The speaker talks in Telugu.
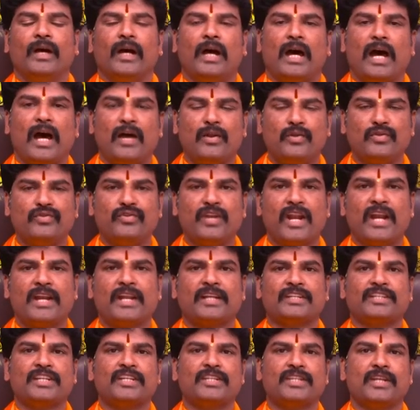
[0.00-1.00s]
ఆరుద్ర
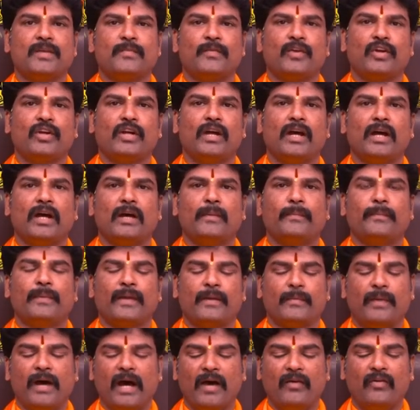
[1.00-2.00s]
నక్షత్రం యొక్క
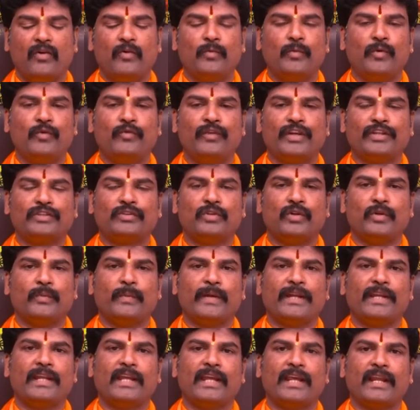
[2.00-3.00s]
ప్రభావము
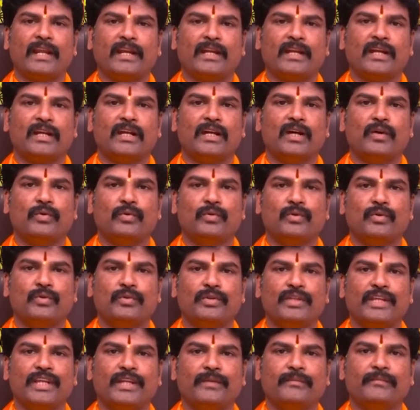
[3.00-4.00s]
వ్యక్తులపైన ఏ రకంగా
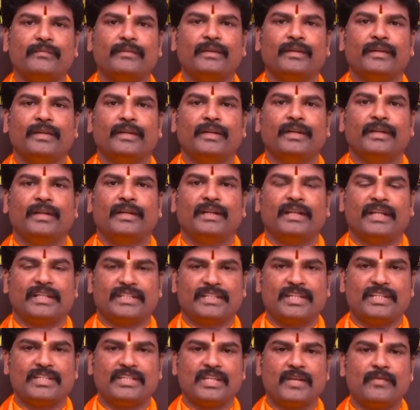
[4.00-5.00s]
ఉంటుంది
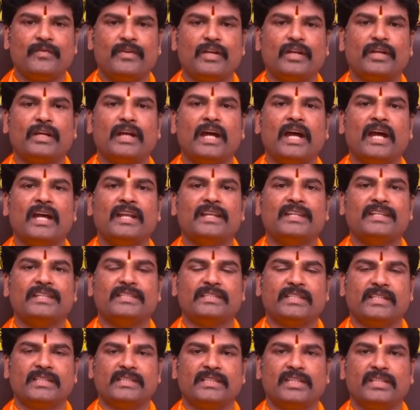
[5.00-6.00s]
నక్షత్రం యొక్క
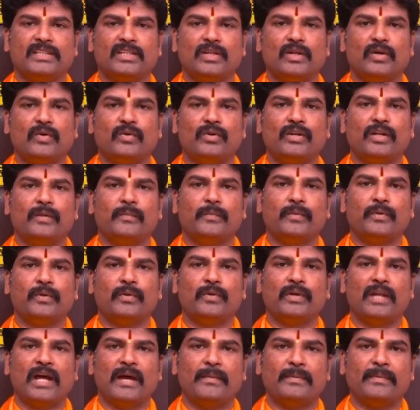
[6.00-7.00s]
నీచ స్థితిలో
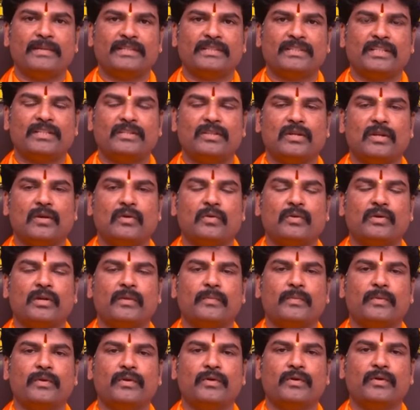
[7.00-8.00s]
ఉన్నప్పుడు లాభస్థితిలో
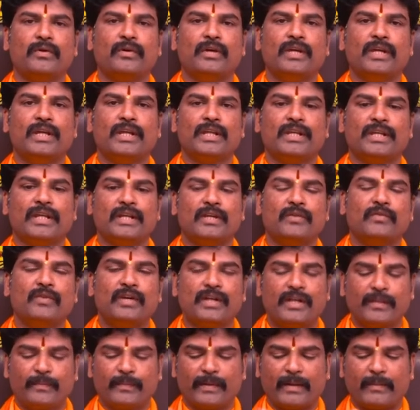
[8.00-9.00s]
ఉన్నప్పుడు
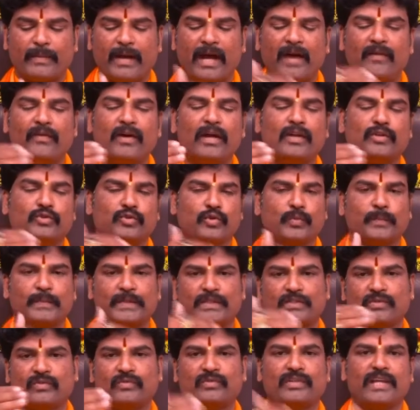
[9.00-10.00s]
ఎటువంటి ప్రభావాలు
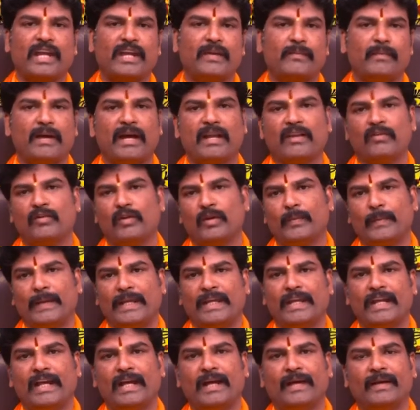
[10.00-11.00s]
చూపిస్తుంటాయి
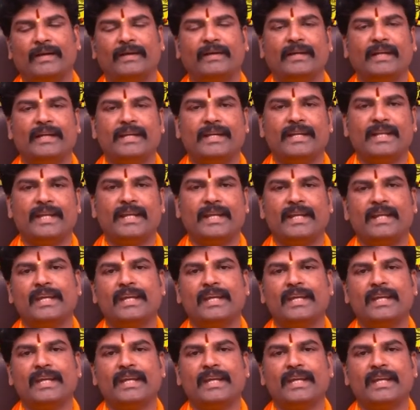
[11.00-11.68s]
మానవులపైన అంటే